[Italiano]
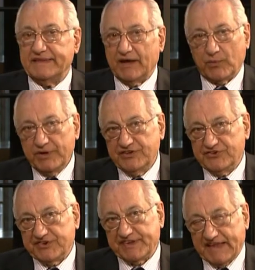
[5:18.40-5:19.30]
da
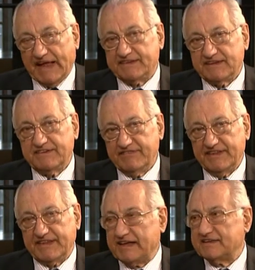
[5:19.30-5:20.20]
15 stati è
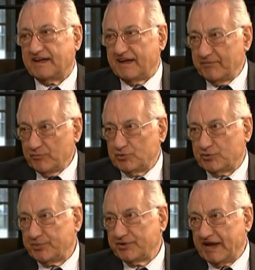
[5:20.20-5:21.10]
diventata
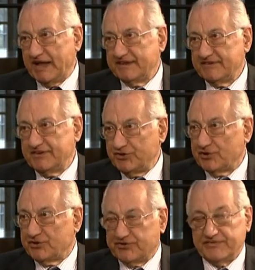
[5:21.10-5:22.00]
molto più grande,
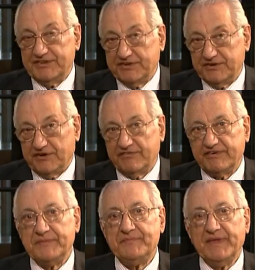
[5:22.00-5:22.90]
28,
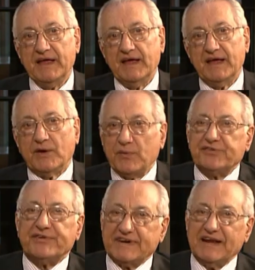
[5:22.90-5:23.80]
29, e
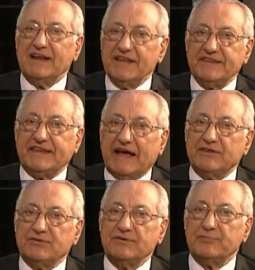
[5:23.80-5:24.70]
questo ha
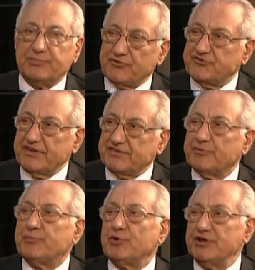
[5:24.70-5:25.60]
rallentato il
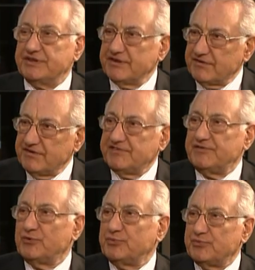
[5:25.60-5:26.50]
processo politico di
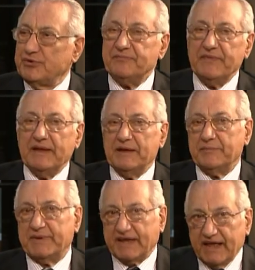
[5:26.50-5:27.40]
sviluppo. Mm
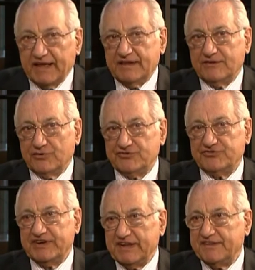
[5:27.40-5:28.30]
perché
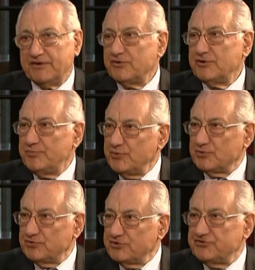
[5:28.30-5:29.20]
12 nazioni in
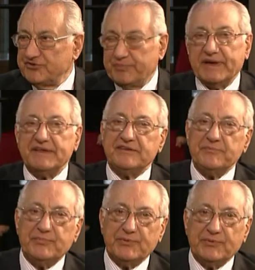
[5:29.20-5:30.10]
più, 12 paesi
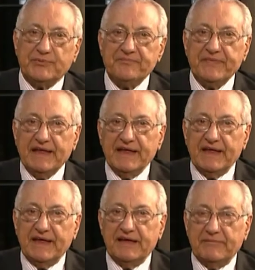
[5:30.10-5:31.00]
in più,
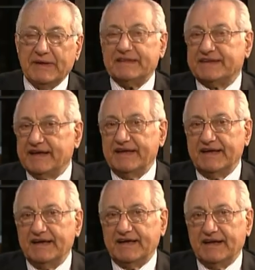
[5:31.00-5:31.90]
eh,
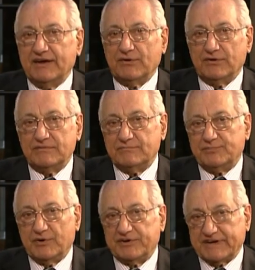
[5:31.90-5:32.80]
mentre eh, hanno un
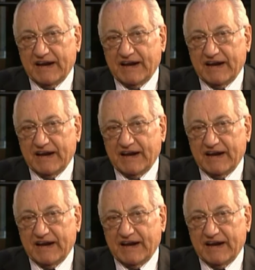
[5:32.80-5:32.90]
po'